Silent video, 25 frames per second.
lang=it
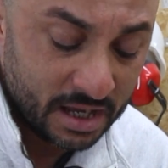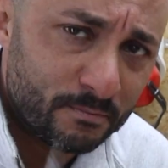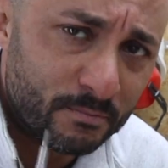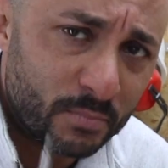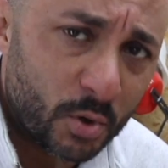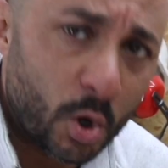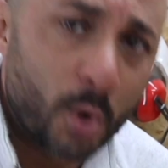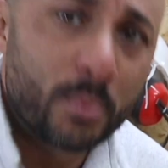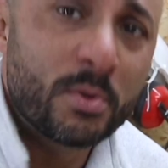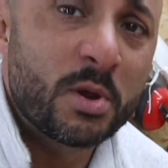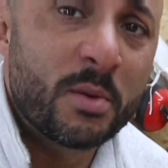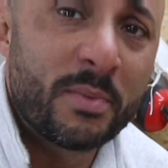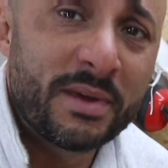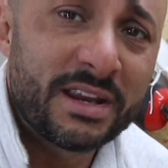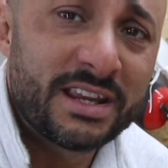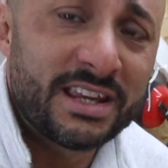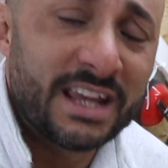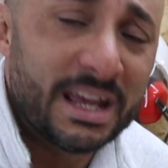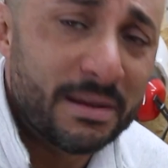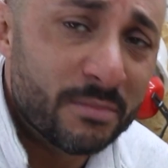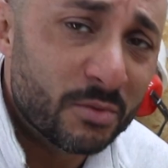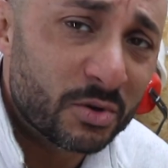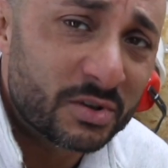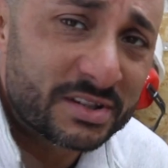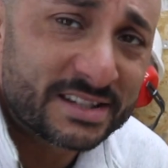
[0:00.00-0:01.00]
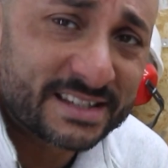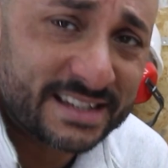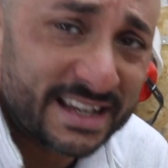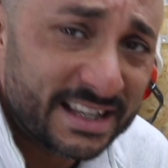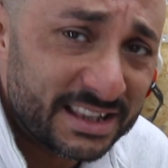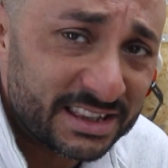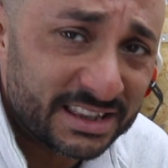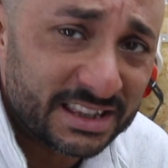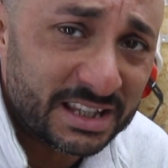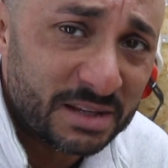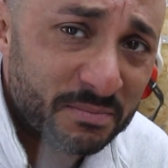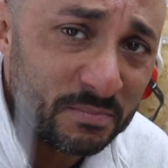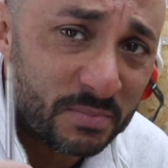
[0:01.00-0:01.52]
proprio perché i
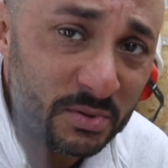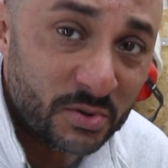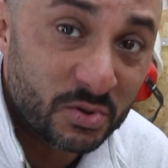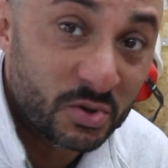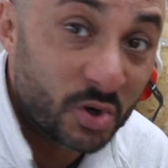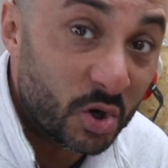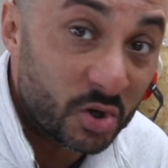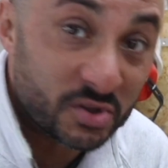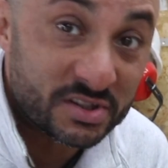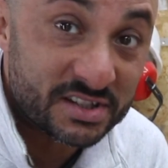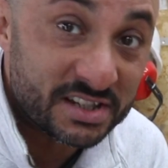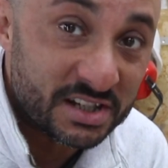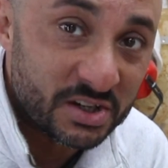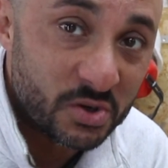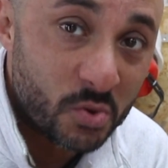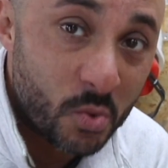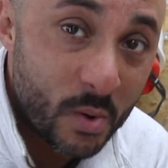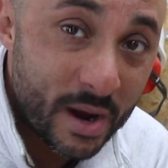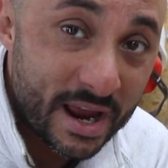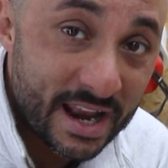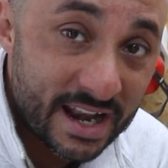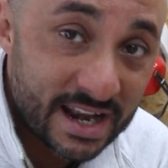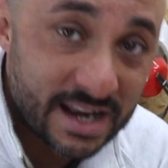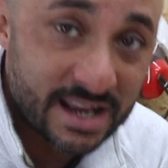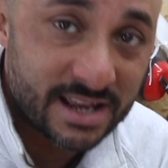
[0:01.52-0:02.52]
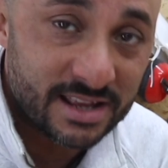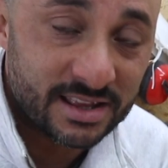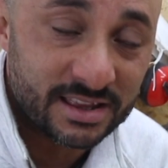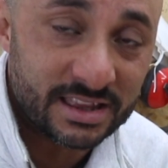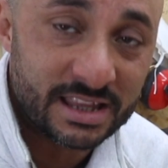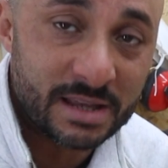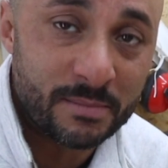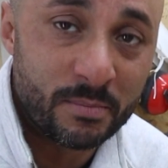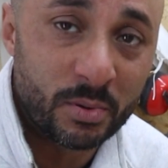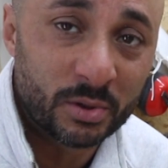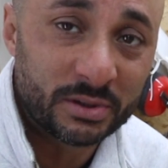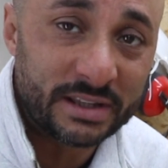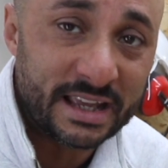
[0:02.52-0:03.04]
morsetti più grossi, quelli
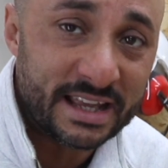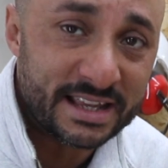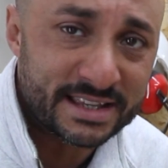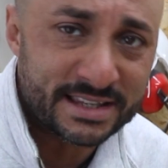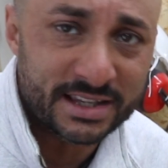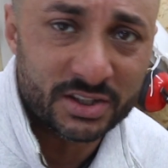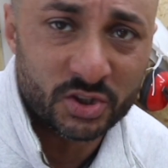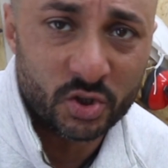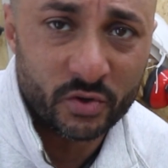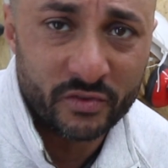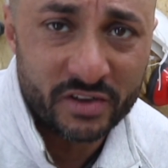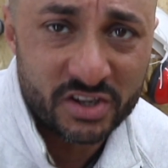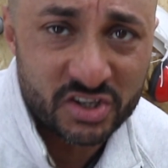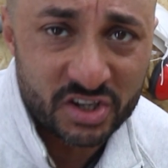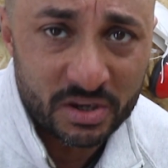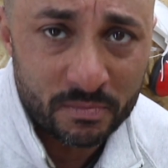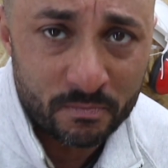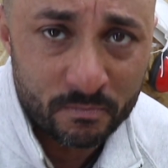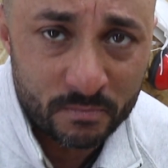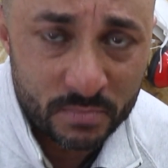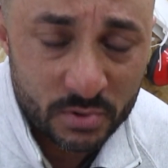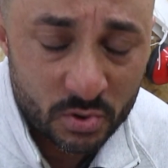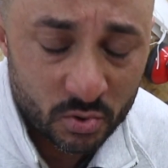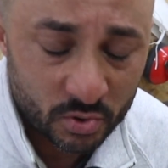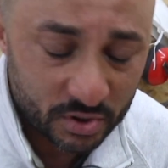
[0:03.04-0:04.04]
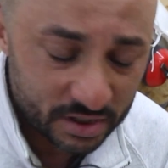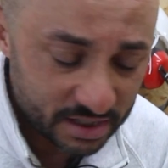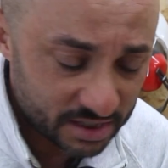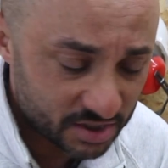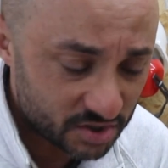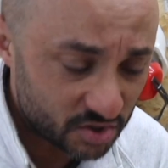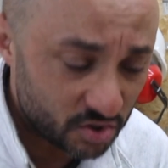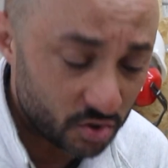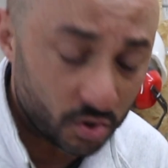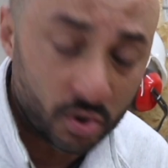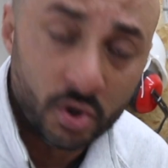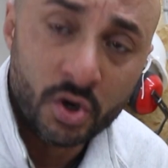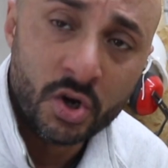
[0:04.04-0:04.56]
di potenza dove c'è più
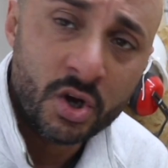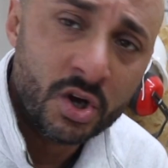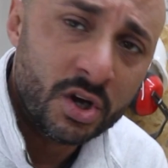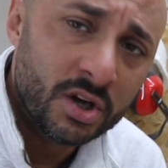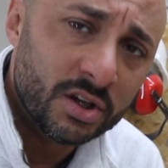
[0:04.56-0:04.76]
rischio,